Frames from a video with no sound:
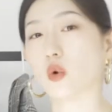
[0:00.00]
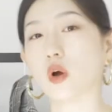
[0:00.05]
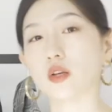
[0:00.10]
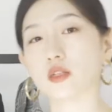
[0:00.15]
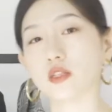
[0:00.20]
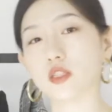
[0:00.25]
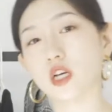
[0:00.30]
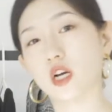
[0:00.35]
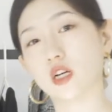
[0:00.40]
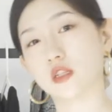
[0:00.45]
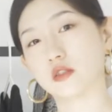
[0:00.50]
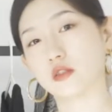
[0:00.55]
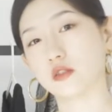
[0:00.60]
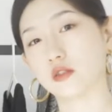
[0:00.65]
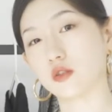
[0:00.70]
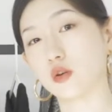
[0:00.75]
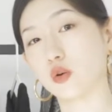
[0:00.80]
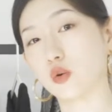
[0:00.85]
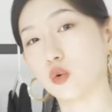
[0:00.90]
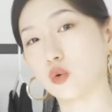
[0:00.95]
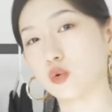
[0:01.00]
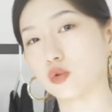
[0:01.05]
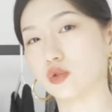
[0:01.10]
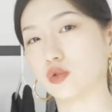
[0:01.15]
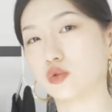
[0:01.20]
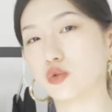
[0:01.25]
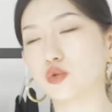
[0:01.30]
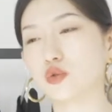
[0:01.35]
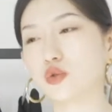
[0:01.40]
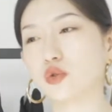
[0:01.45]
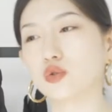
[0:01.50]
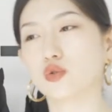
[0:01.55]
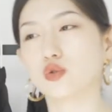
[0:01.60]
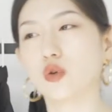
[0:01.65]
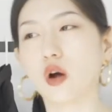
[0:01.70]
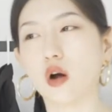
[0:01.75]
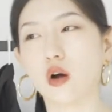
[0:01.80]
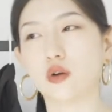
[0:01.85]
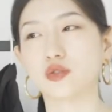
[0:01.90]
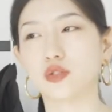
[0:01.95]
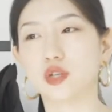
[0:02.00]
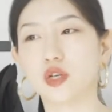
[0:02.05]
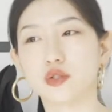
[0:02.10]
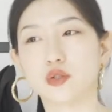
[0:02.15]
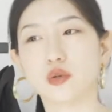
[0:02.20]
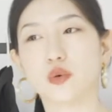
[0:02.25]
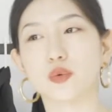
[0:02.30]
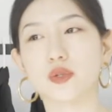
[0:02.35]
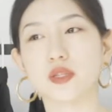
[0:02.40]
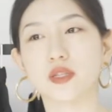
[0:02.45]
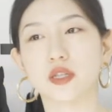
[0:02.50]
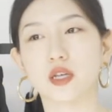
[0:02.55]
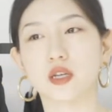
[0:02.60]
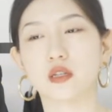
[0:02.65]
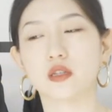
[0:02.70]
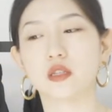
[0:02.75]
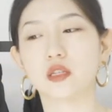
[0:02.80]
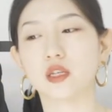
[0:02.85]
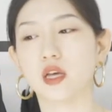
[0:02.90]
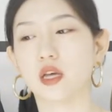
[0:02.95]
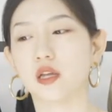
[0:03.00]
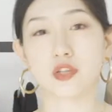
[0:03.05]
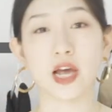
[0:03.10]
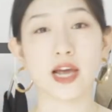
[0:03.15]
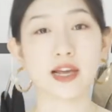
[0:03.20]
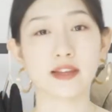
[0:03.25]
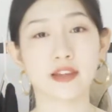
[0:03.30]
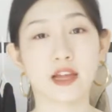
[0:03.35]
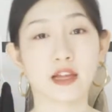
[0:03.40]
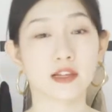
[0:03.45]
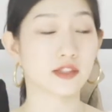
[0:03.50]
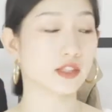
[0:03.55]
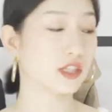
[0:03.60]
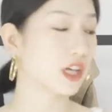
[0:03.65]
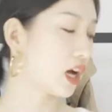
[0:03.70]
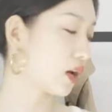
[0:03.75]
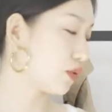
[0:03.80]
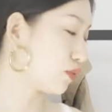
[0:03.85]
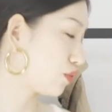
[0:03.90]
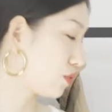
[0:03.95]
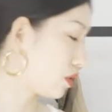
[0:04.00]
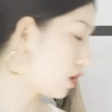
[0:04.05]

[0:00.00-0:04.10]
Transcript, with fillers: 欢这样子的裤子，就觉得说好像有一点点太难驾驭